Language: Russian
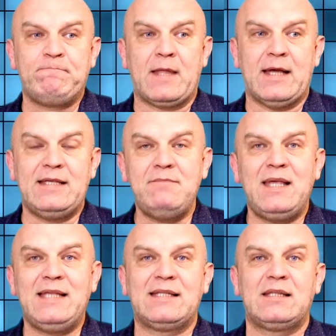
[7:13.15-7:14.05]
э,
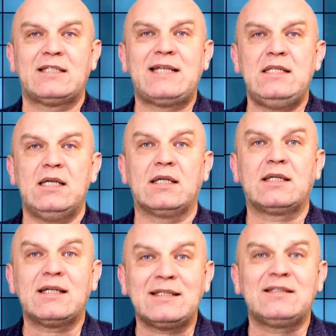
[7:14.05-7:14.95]
имеет отношение
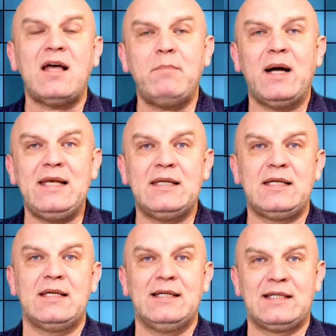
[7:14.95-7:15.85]
к
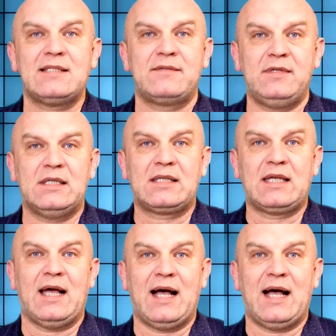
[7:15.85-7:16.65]
глобальной разведке,